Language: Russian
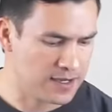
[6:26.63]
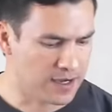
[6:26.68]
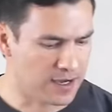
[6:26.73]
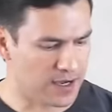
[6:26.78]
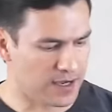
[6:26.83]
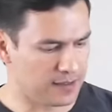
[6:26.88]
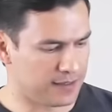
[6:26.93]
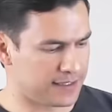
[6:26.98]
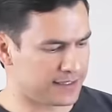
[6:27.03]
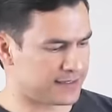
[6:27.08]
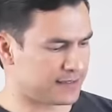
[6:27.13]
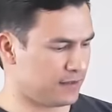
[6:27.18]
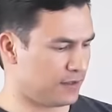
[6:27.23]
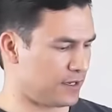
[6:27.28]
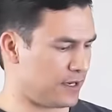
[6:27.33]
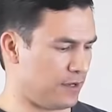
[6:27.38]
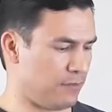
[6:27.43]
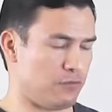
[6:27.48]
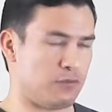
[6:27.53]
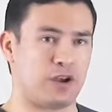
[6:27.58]
Uh,
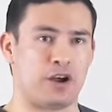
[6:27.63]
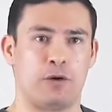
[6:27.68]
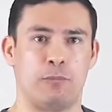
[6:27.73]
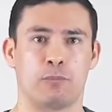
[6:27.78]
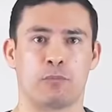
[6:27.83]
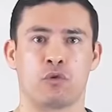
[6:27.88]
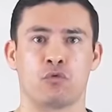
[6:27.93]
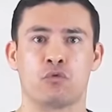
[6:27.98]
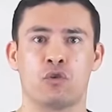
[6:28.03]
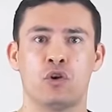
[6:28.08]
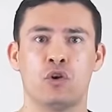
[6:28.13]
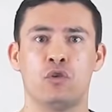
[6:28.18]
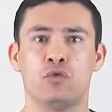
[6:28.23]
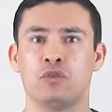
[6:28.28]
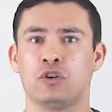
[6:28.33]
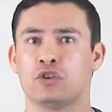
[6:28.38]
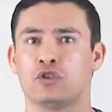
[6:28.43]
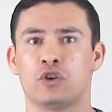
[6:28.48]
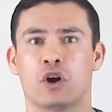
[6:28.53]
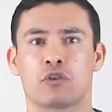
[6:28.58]

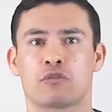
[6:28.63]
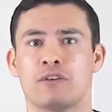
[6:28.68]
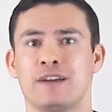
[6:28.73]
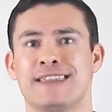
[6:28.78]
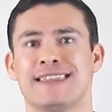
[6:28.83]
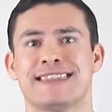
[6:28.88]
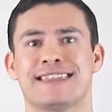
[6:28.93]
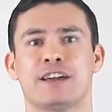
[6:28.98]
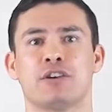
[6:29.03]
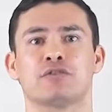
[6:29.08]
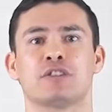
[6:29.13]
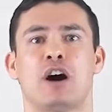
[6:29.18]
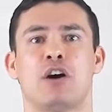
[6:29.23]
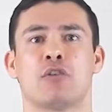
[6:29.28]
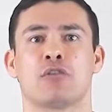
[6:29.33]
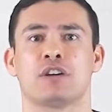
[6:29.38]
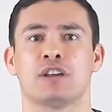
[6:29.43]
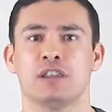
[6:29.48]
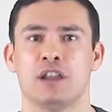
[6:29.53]
Зеленый или бордовый.